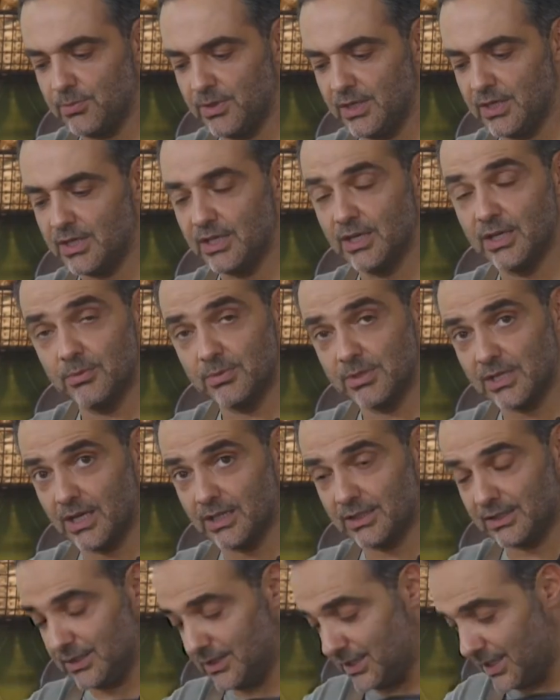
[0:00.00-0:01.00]
bir yarım
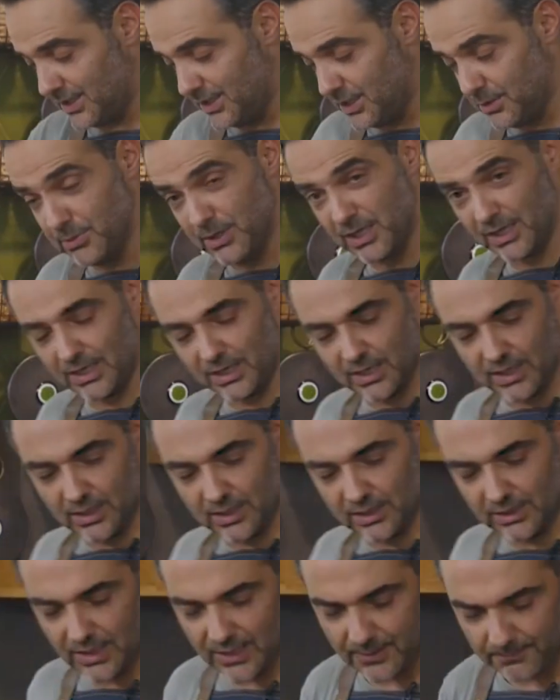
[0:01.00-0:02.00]
saat kadar, 20 dakika
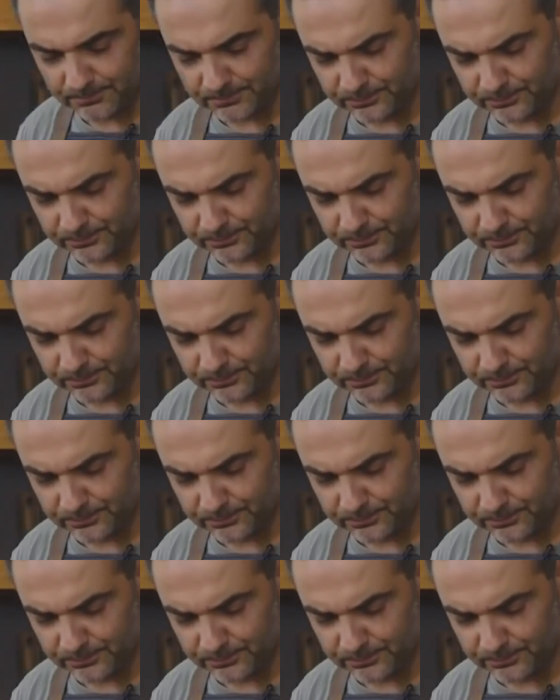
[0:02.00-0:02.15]
kadar